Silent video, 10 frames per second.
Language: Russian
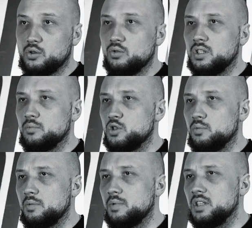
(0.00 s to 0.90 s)
что у них там еще?
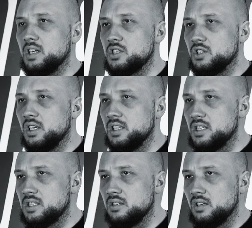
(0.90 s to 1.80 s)
Про продажи, да,
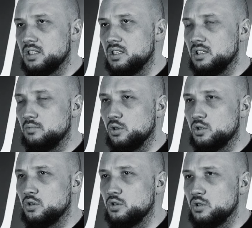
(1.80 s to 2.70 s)
есть отдельный блок.
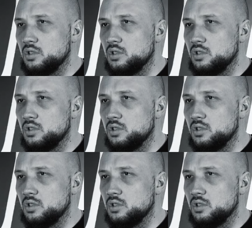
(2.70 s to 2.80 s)
Что еще